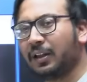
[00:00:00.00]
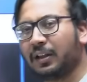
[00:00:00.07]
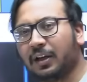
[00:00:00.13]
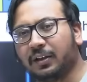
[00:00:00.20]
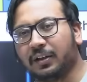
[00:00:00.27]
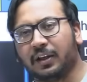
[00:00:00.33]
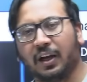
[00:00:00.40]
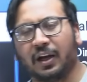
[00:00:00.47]

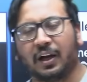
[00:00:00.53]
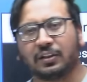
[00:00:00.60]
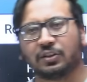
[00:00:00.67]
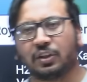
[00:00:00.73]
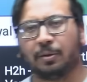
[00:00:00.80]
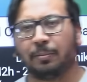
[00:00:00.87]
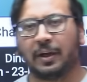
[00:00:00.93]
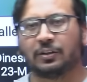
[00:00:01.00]
आती है आज
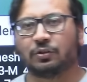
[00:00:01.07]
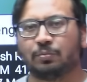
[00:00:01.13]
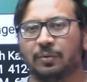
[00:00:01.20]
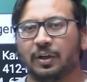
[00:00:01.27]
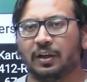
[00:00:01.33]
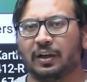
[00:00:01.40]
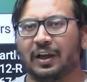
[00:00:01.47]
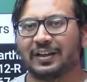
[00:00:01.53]
के मैच
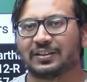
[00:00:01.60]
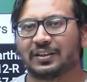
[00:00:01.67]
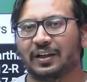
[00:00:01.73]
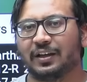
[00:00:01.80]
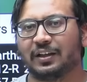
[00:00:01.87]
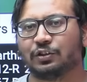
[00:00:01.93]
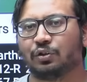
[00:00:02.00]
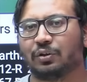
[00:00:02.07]
में
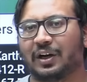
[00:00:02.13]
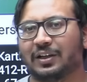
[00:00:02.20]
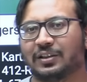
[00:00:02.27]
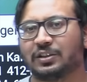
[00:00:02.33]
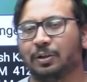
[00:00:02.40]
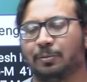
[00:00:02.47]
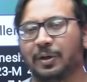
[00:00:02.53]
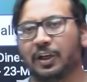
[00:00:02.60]
एसआरएच और
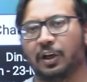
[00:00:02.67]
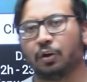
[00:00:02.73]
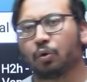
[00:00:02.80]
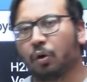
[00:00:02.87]
आरसीबी के